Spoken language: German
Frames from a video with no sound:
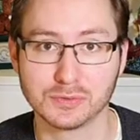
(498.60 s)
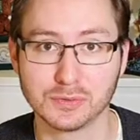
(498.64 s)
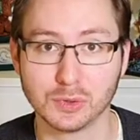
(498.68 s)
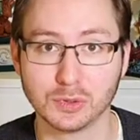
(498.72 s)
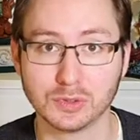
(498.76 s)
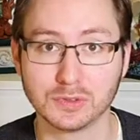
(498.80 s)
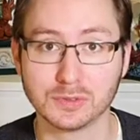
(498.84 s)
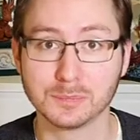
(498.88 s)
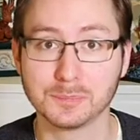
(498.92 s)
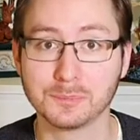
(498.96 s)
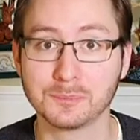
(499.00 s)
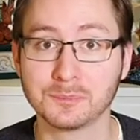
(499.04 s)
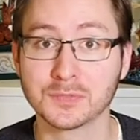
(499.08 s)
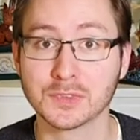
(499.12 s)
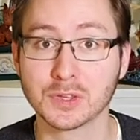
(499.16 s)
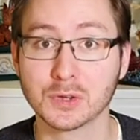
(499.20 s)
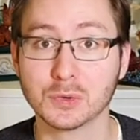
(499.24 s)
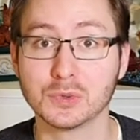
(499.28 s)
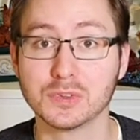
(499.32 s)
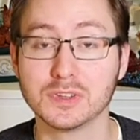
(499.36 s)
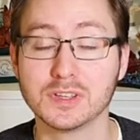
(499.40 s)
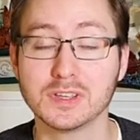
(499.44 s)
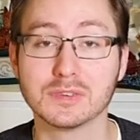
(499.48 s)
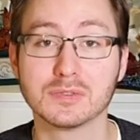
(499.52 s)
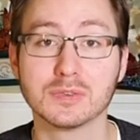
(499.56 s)
füllen
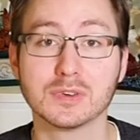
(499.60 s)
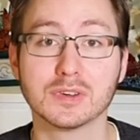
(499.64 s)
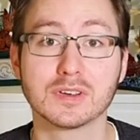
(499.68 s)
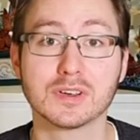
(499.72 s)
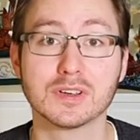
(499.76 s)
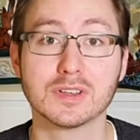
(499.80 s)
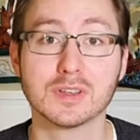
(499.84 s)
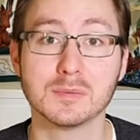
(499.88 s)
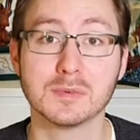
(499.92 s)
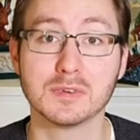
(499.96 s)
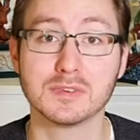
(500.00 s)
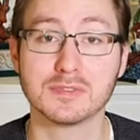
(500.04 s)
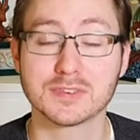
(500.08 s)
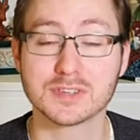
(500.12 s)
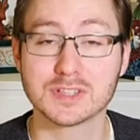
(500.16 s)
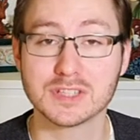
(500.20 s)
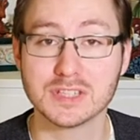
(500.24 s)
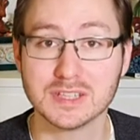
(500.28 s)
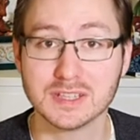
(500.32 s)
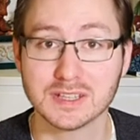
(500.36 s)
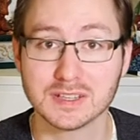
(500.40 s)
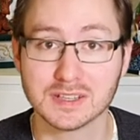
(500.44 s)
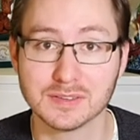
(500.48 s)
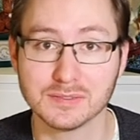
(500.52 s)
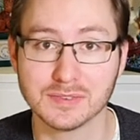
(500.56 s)
und hierfür können wir
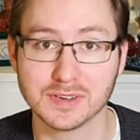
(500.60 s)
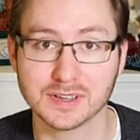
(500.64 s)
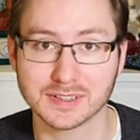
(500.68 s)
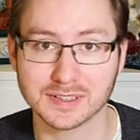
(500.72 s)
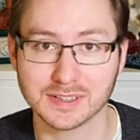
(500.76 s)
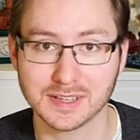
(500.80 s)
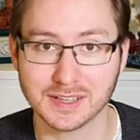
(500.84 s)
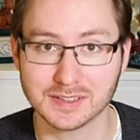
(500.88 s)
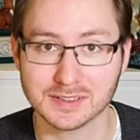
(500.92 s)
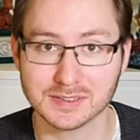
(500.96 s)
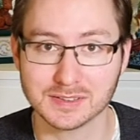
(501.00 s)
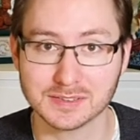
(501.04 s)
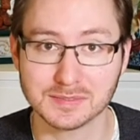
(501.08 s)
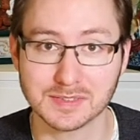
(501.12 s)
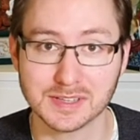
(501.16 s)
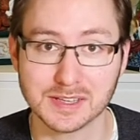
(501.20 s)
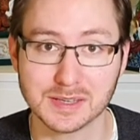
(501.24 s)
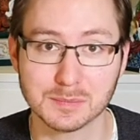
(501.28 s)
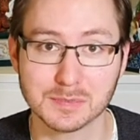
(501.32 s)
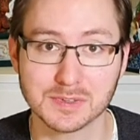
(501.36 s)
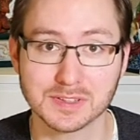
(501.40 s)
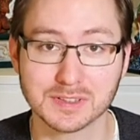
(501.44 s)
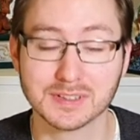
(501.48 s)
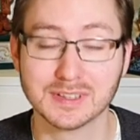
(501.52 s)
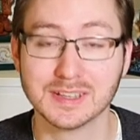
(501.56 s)
verschiedene Varianten
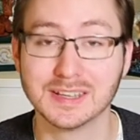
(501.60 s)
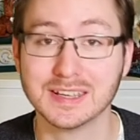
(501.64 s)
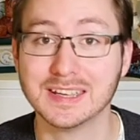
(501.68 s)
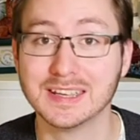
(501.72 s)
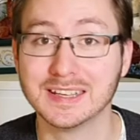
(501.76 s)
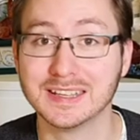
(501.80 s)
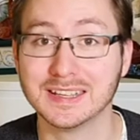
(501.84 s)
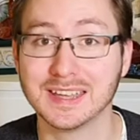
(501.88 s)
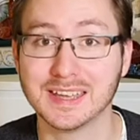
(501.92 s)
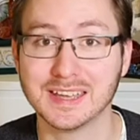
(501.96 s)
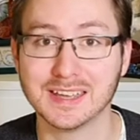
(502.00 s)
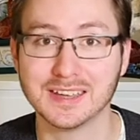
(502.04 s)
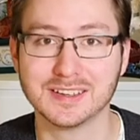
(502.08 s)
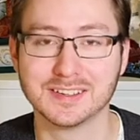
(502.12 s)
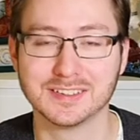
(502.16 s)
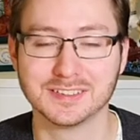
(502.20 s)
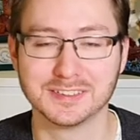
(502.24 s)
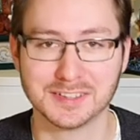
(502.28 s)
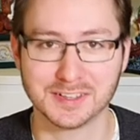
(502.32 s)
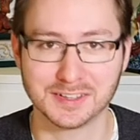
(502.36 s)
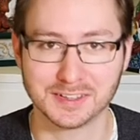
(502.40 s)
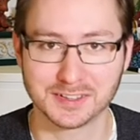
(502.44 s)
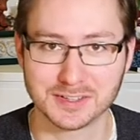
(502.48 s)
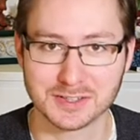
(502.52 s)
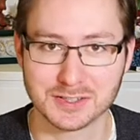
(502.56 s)
nehmen, je
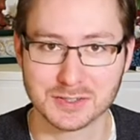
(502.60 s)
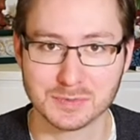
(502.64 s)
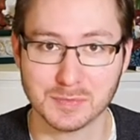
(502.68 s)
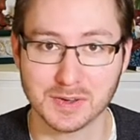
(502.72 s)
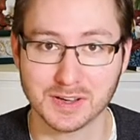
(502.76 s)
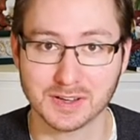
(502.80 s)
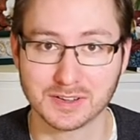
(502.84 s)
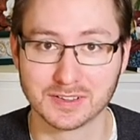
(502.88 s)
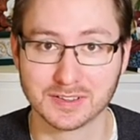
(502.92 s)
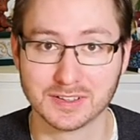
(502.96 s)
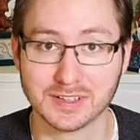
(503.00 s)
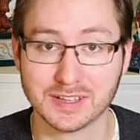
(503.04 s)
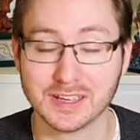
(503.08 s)
nach Geschmack.